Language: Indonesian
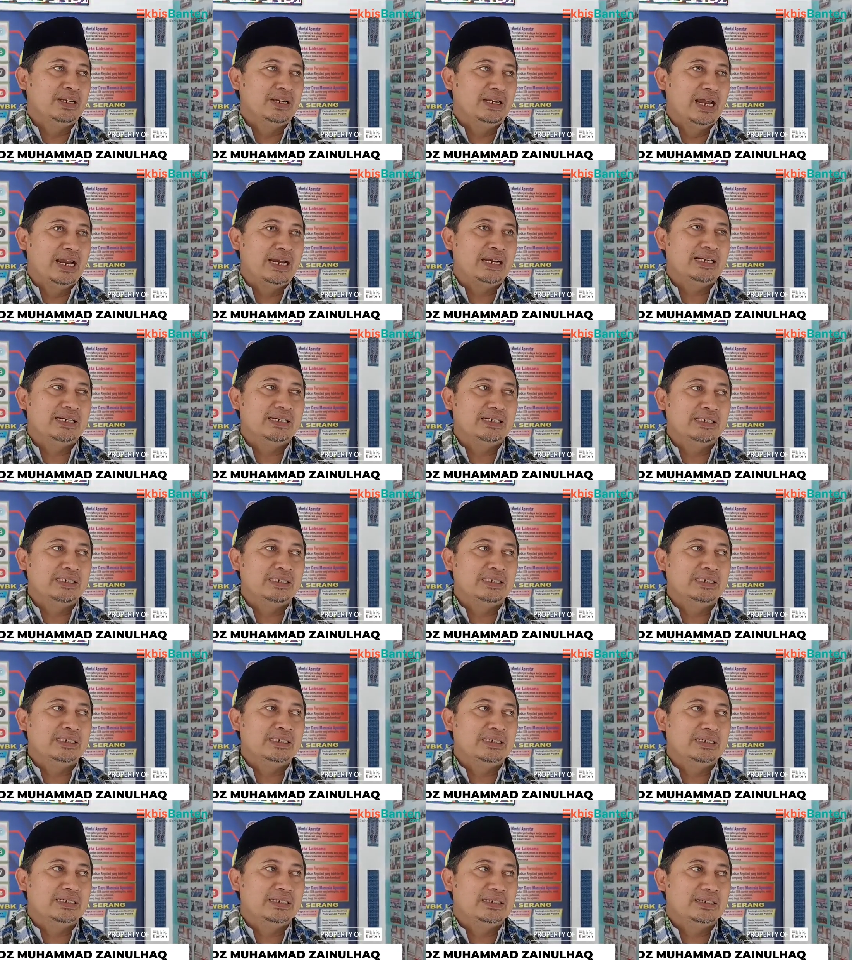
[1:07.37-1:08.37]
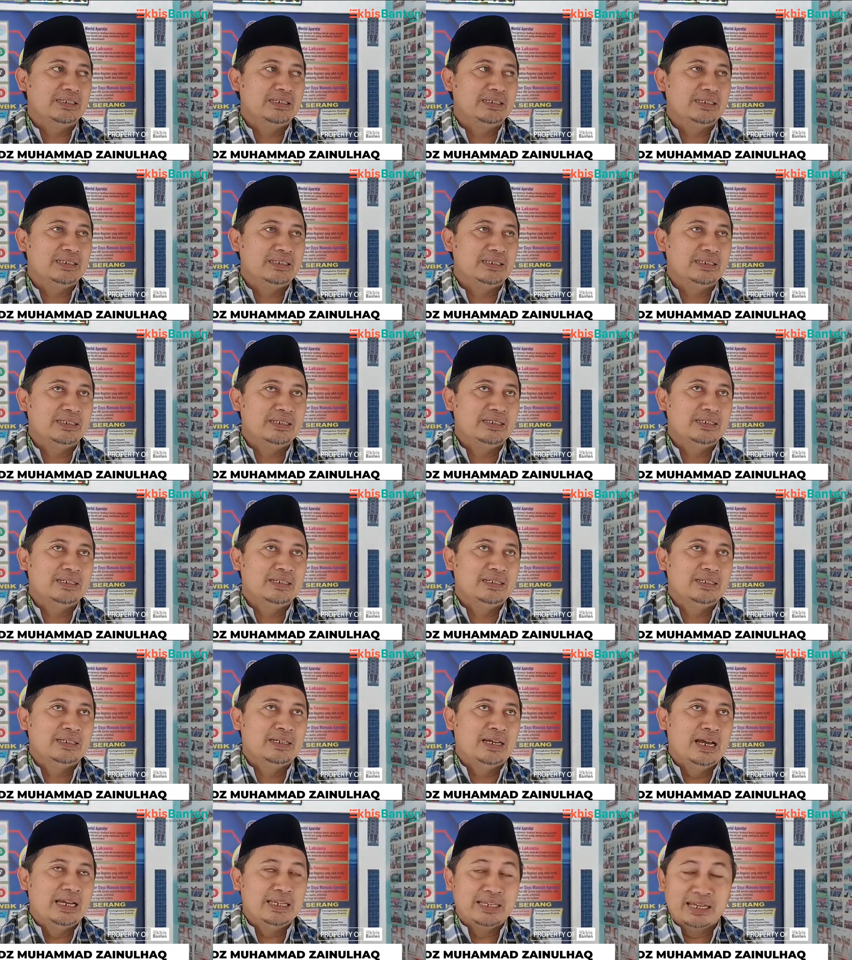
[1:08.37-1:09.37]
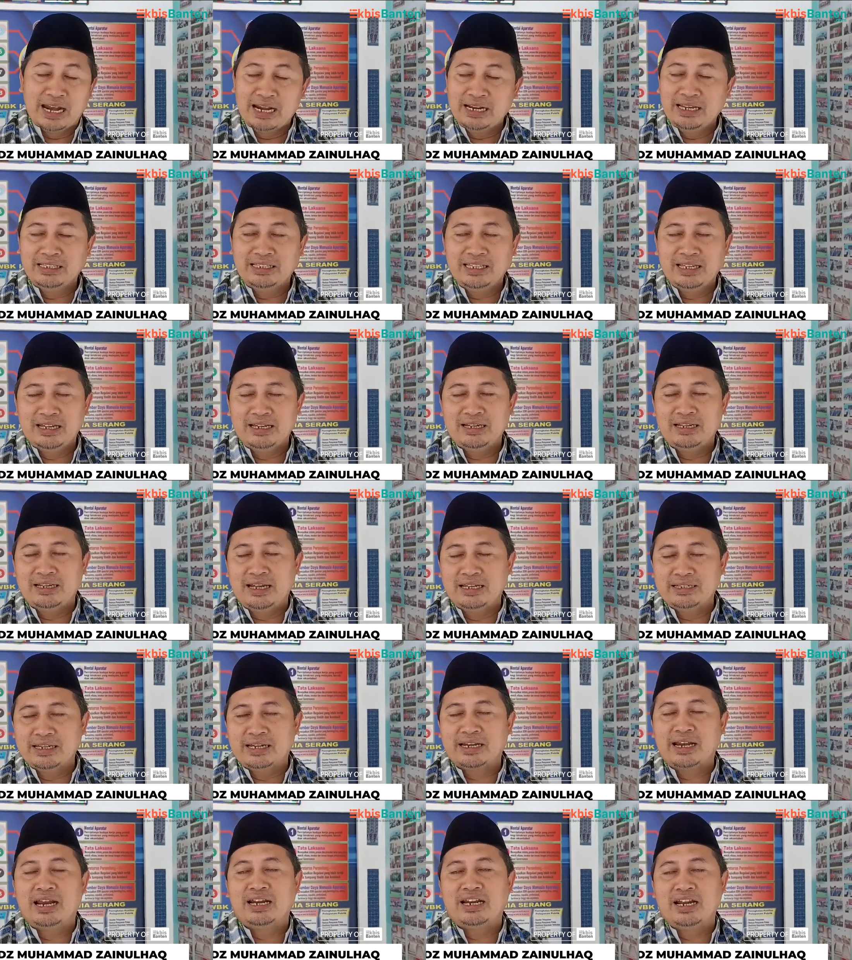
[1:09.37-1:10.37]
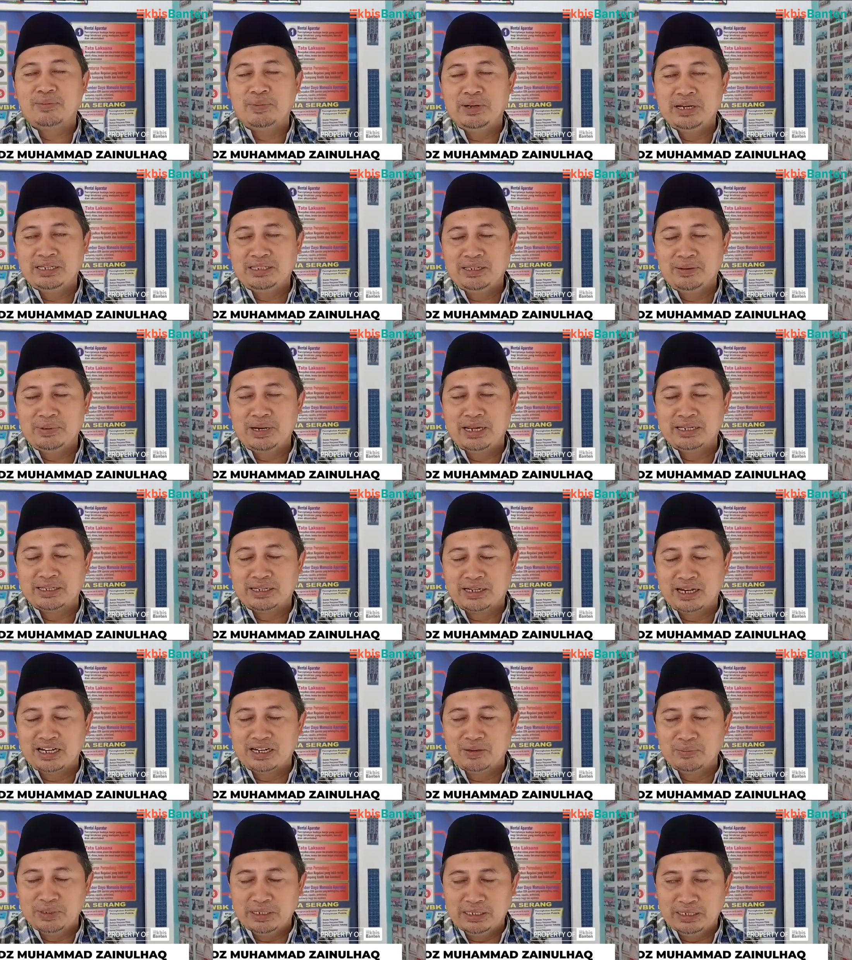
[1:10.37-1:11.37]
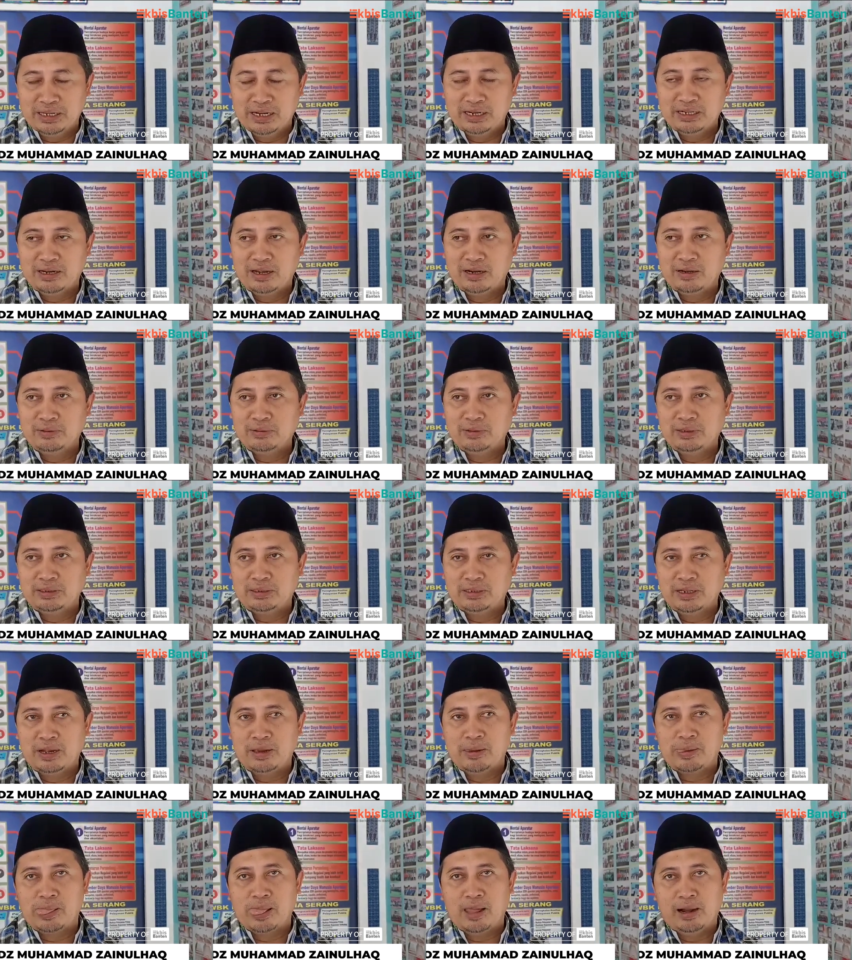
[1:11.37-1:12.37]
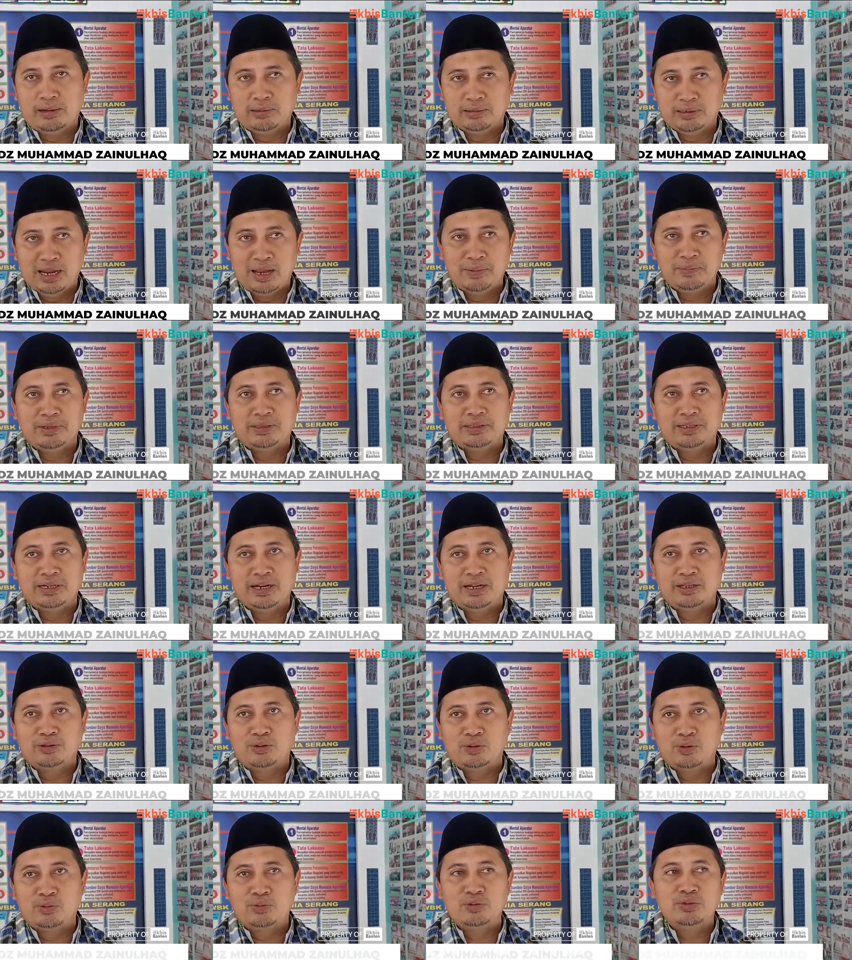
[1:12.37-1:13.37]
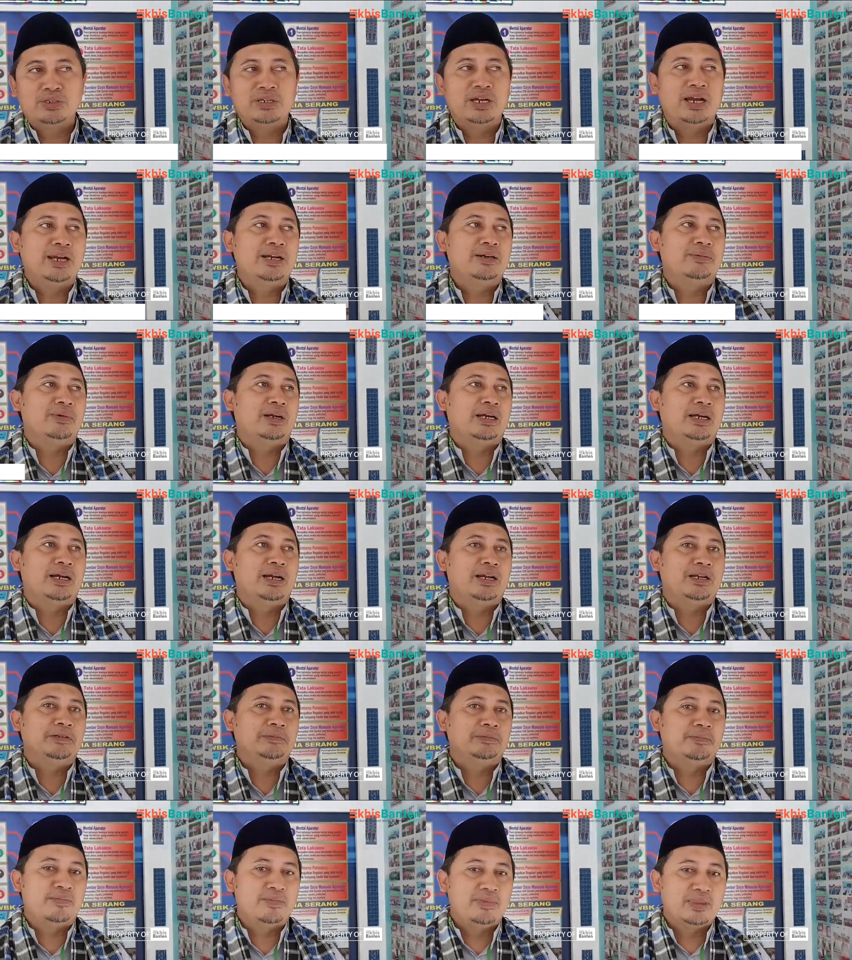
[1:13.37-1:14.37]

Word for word: Dan eh, ajaran kita, ajaran agama kita mengajarkan demikian kalau kita lama tidak turun hujan maka